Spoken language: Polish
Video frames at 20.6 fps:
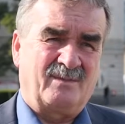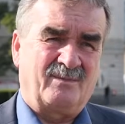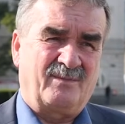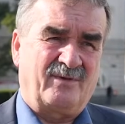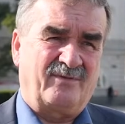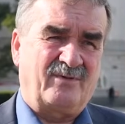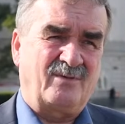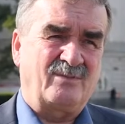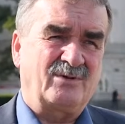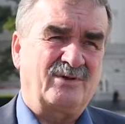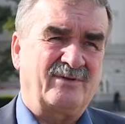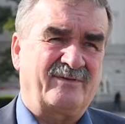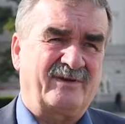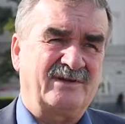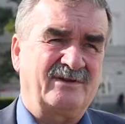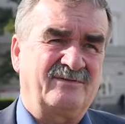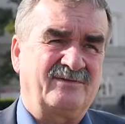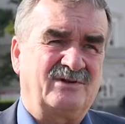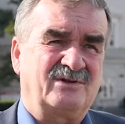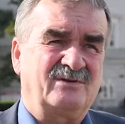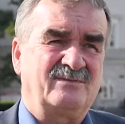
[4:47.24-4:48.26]
bo
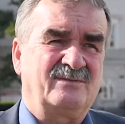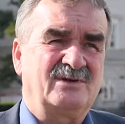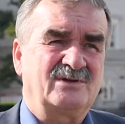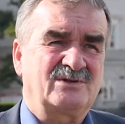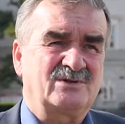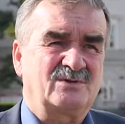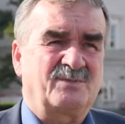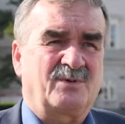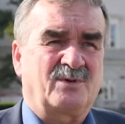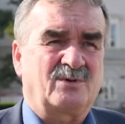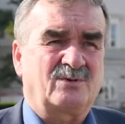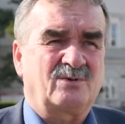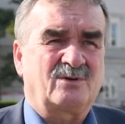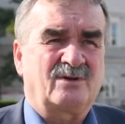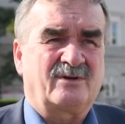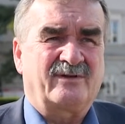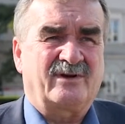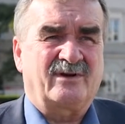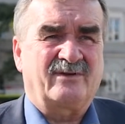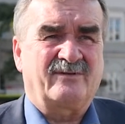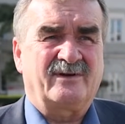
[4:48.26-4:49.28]
wybudowanie w jednym miejscu portu
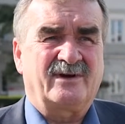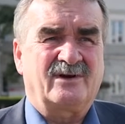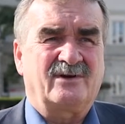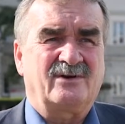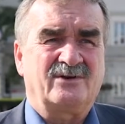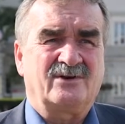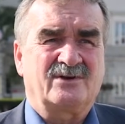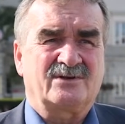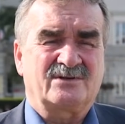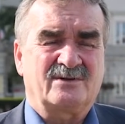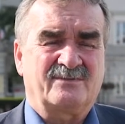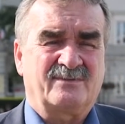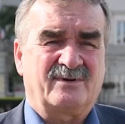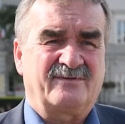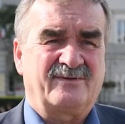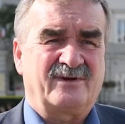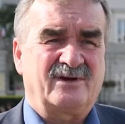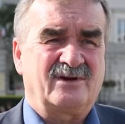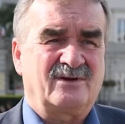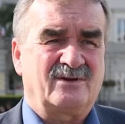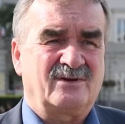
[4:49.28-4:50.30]
towarowego i
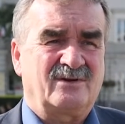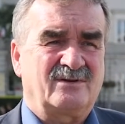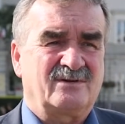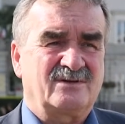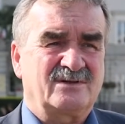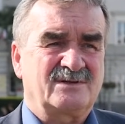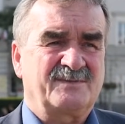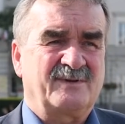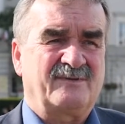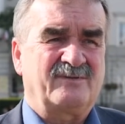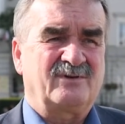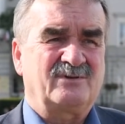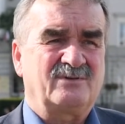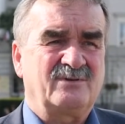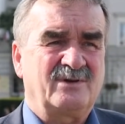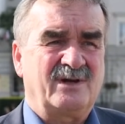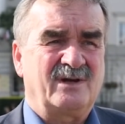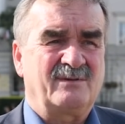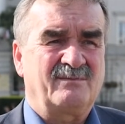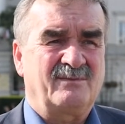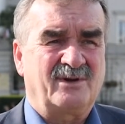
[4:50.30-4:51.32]
osobowego
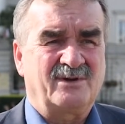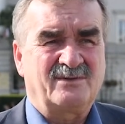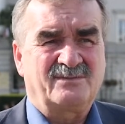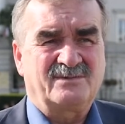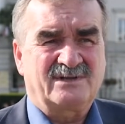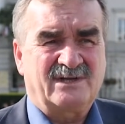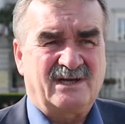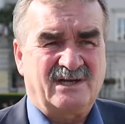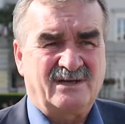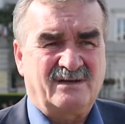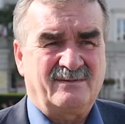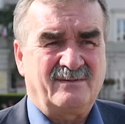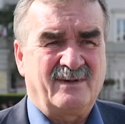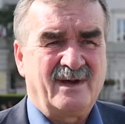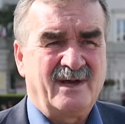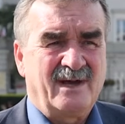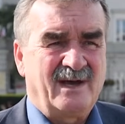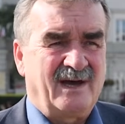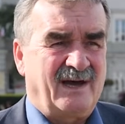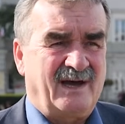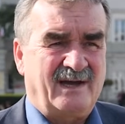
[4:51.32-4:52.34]
spowoduje moim zdaniem
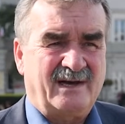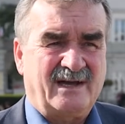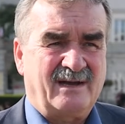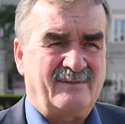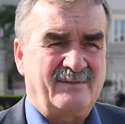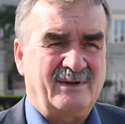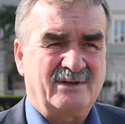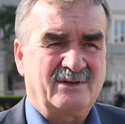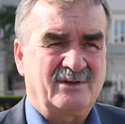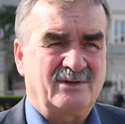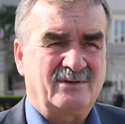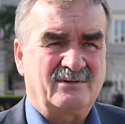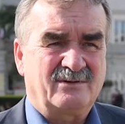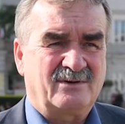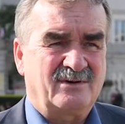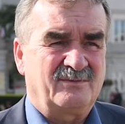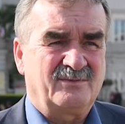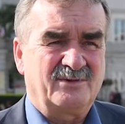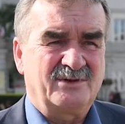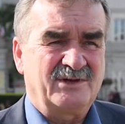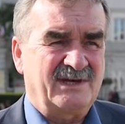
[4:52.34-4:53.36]
argamedon
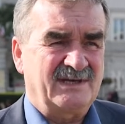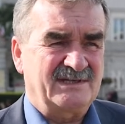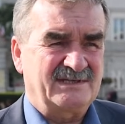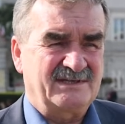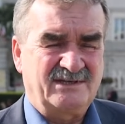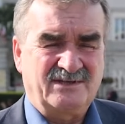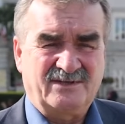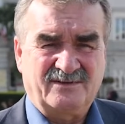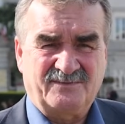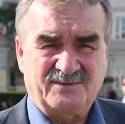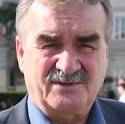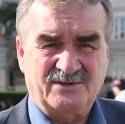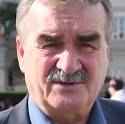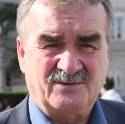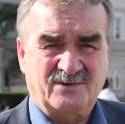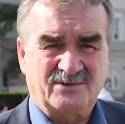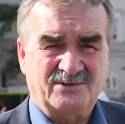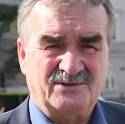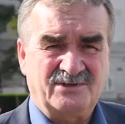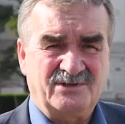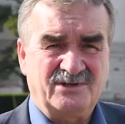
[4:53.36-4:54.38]
komunikacyjny w
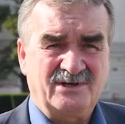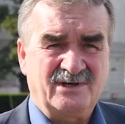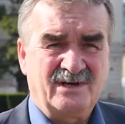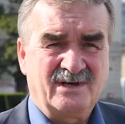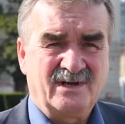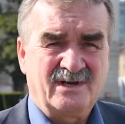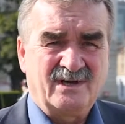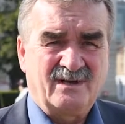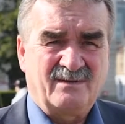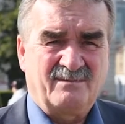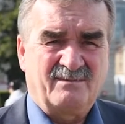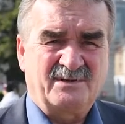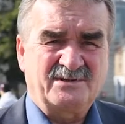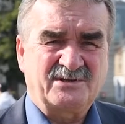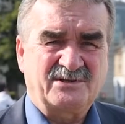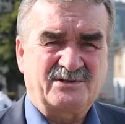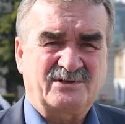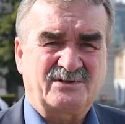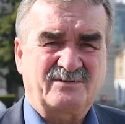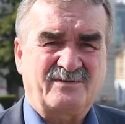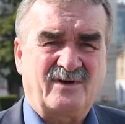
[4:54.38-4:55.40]
przyszłości.
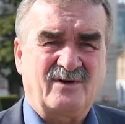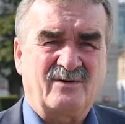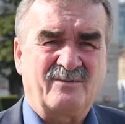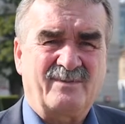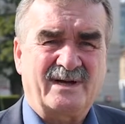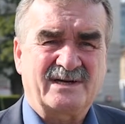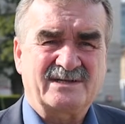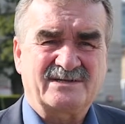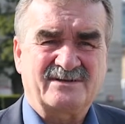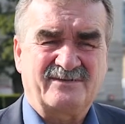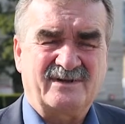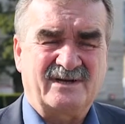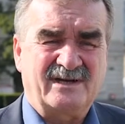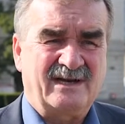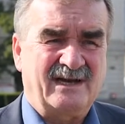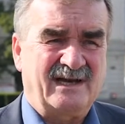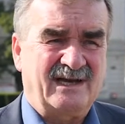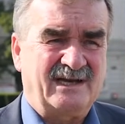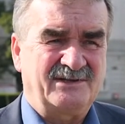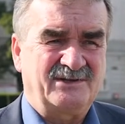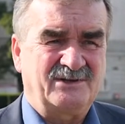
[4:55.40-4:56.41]
Będzie to trwało bardzo wiele
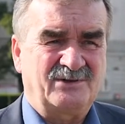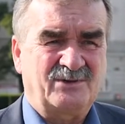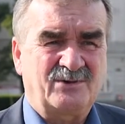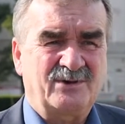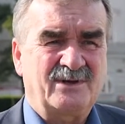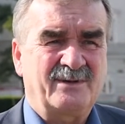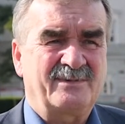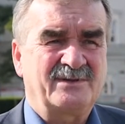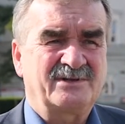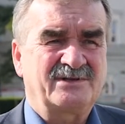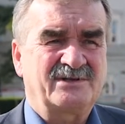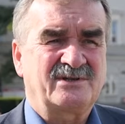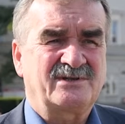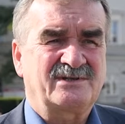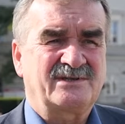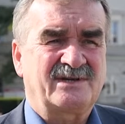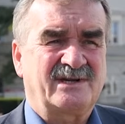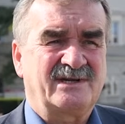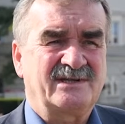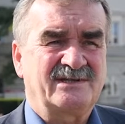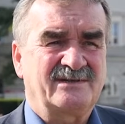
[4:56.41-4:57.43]
lat i trudne będzie do
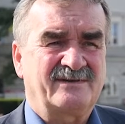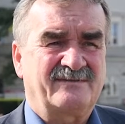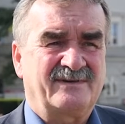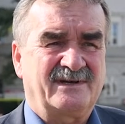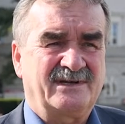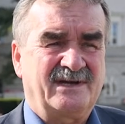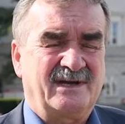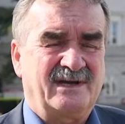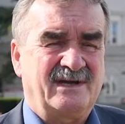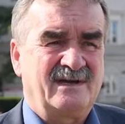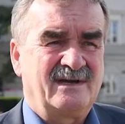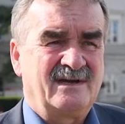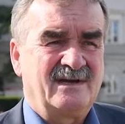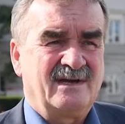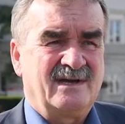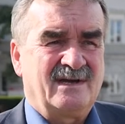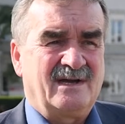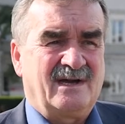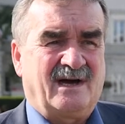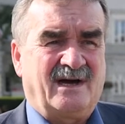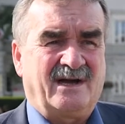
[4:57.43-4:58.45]
zrealizowania,
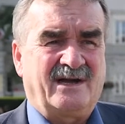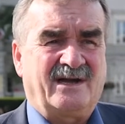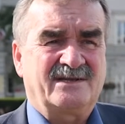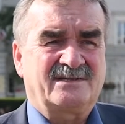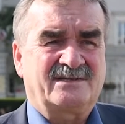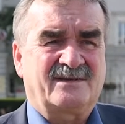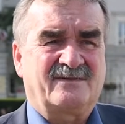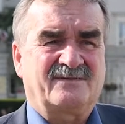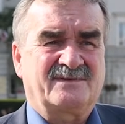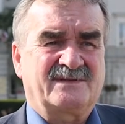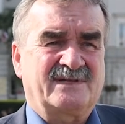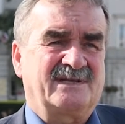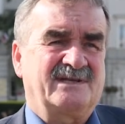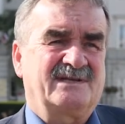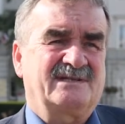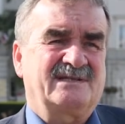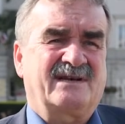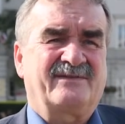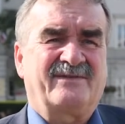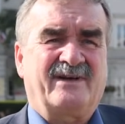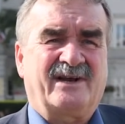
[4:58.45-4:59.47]
a ja jestem w stanie
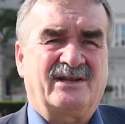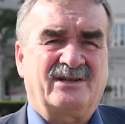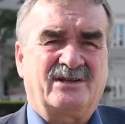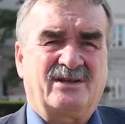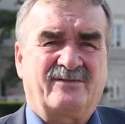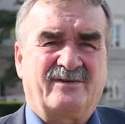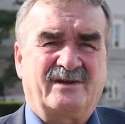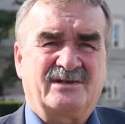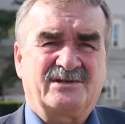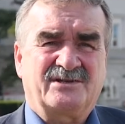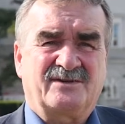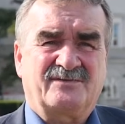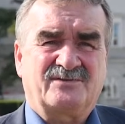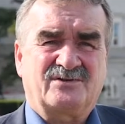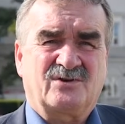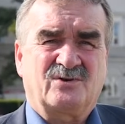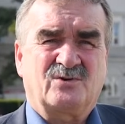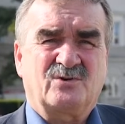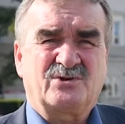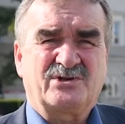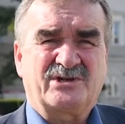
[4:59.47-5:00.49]
zagwarantować, że w
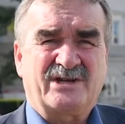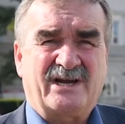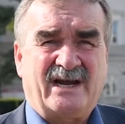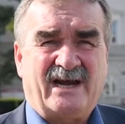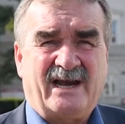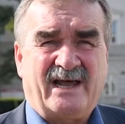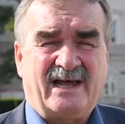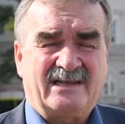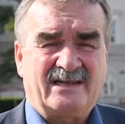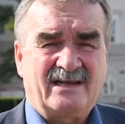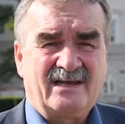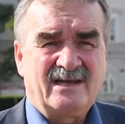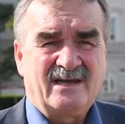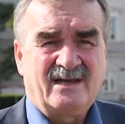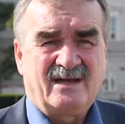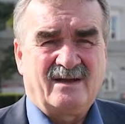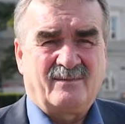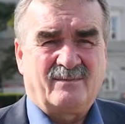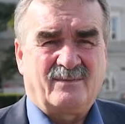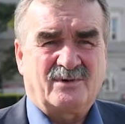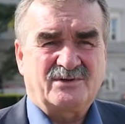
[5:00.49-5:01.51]
ciągu trzech lat
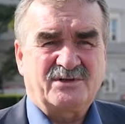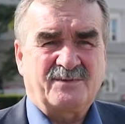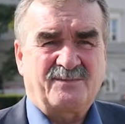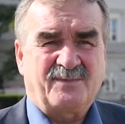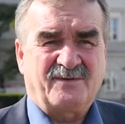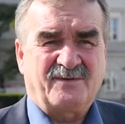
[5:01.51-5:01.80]
może